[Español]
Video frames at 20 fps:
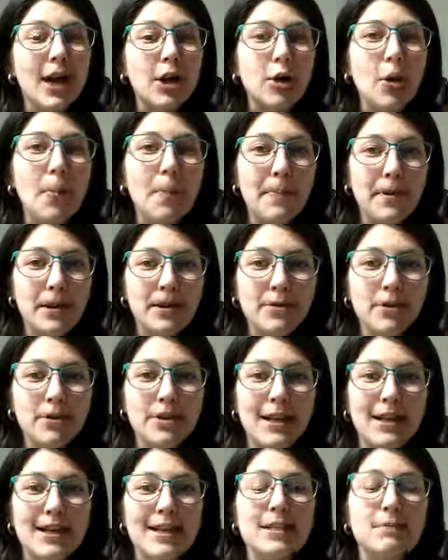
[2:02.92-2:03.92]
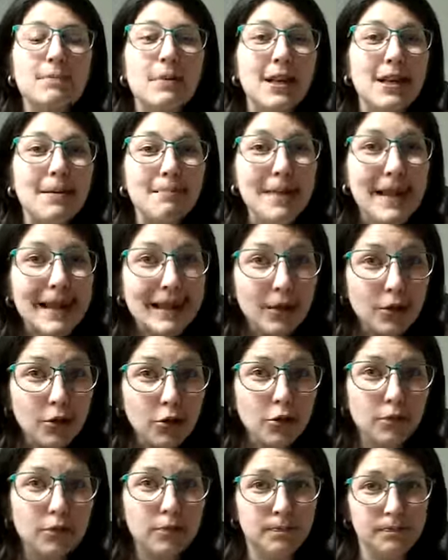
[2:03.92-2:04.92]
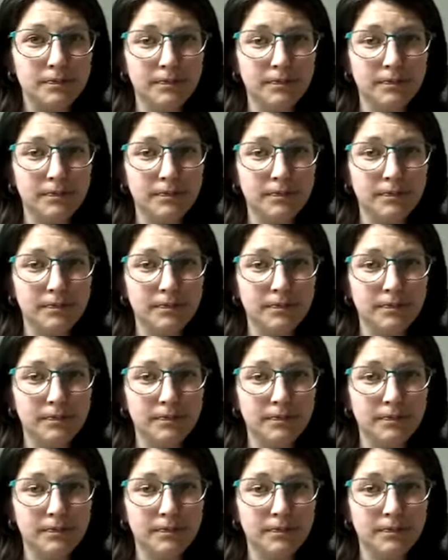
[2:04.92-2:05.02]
a los previos al experimento.